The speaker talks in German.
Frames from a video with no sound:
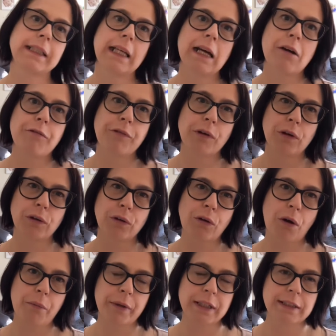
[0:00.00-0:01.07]
sehr auf eure
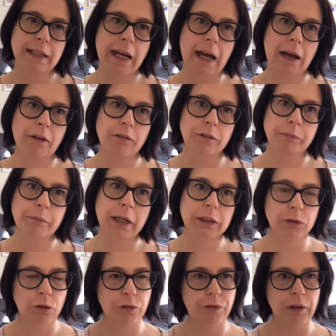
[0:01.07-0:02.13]
Kommentare und
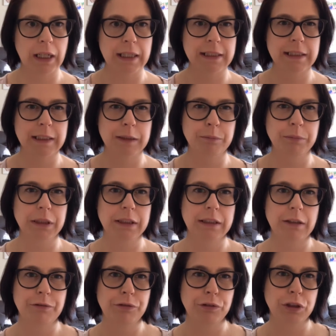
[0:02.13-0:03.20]
macht doch fleißig mit,
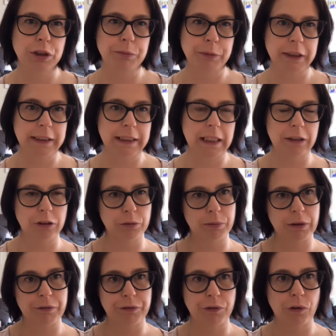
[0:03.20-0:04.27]
da würde ich mich sehr
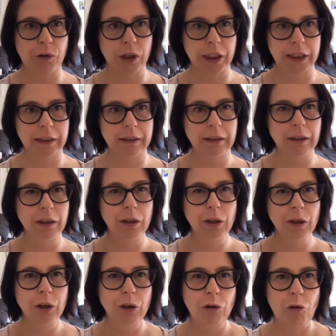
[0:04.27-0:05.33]
drüber freuen.
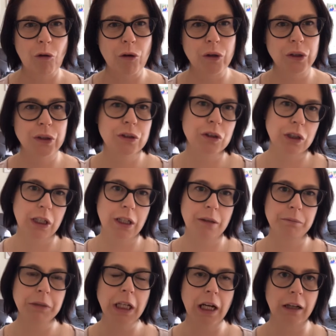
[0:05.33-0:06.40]
Und
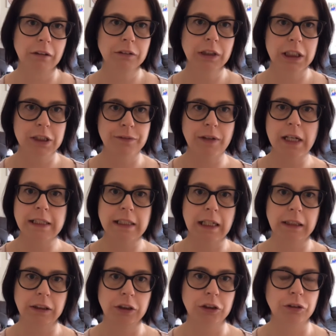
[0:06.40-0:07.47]
ähm, ja, das war es
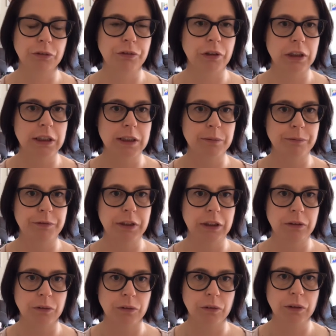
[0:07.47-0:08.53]
eigentlich schon von diesem
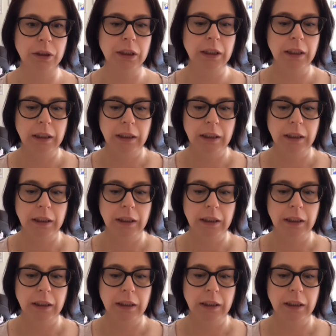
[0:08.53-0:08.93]
Video.